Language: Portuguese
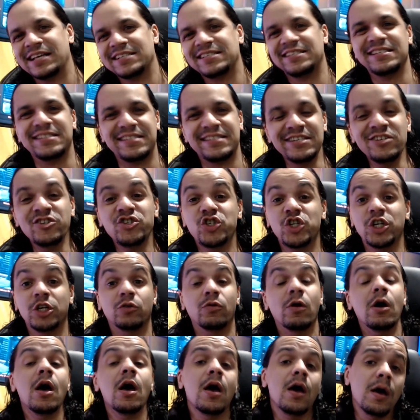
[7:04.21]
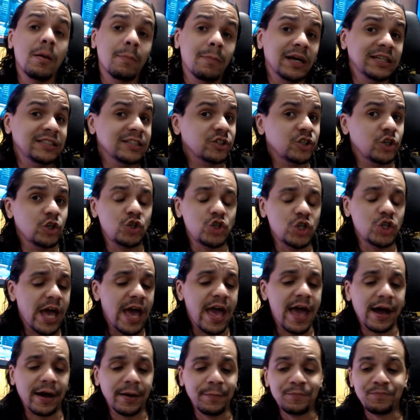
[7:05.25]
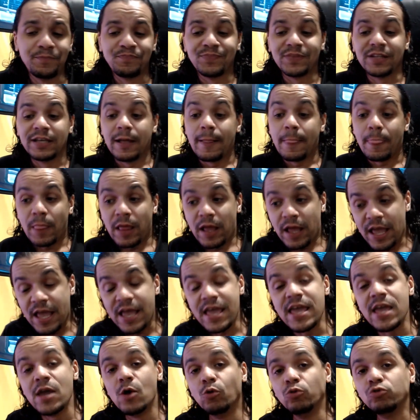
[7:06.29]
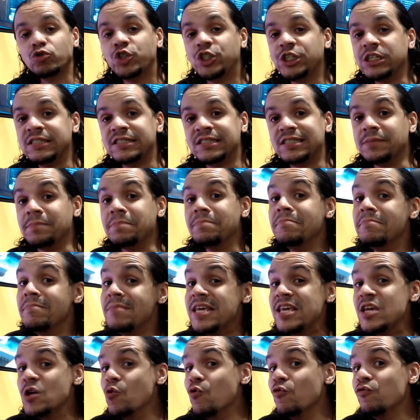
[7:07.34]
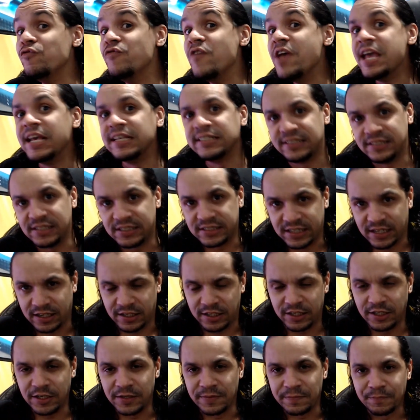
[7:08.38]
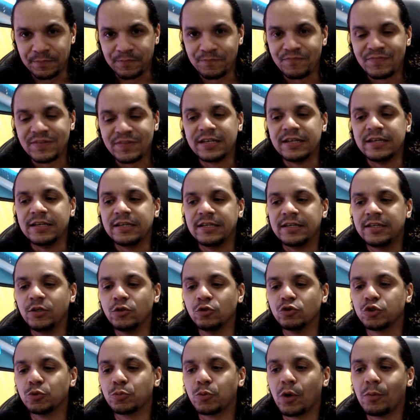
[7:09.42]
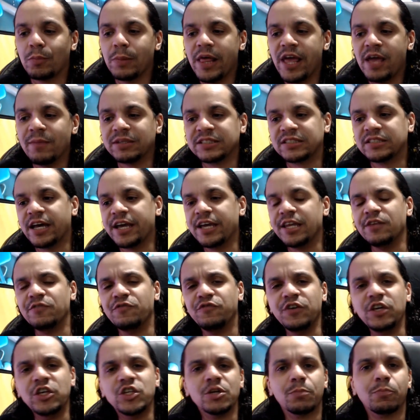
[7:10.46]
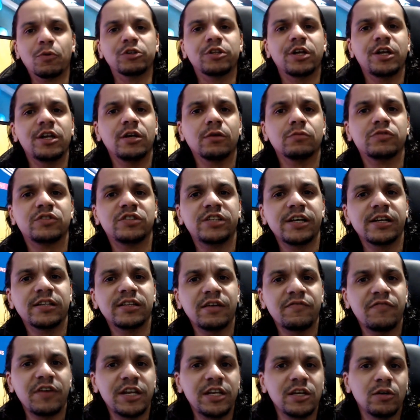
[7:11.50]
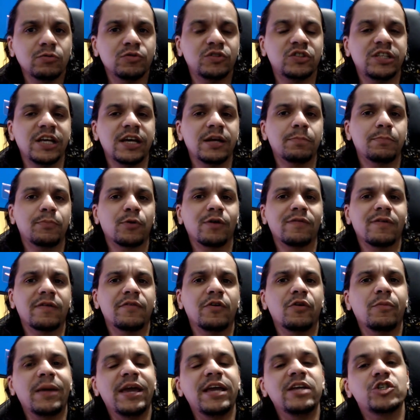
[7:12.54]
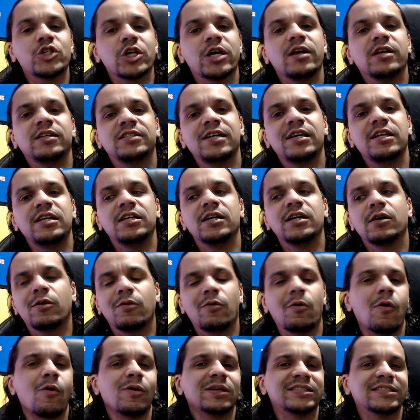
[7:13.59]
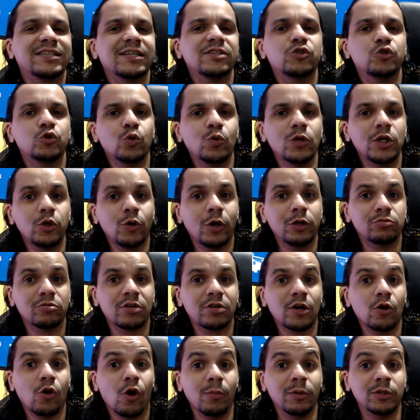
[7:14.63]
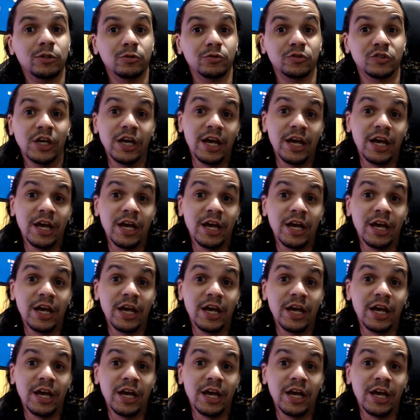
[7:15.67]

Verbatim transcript: Se sentindo. Mas se a gente erra, eu disse mil vezes aqui que os problemas da Nvidia poderiam ser, deveriam ser, provavelmente seria com a Samsung em 8 nanômetros.